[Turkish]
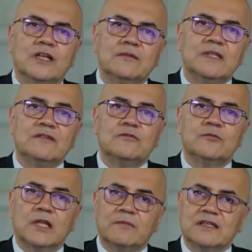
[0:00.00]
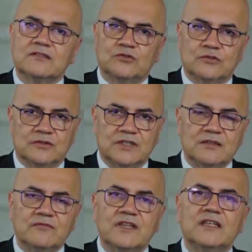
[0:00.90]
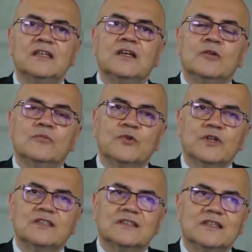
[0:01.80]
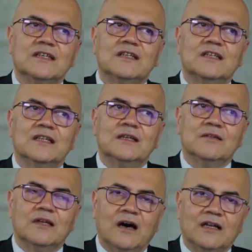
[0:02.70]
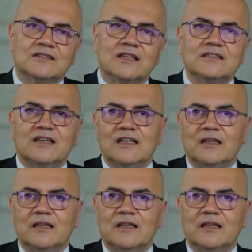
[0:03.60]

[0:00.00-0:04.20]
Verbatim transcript: önemli vurgulamak zorundayım ve burada da e, artan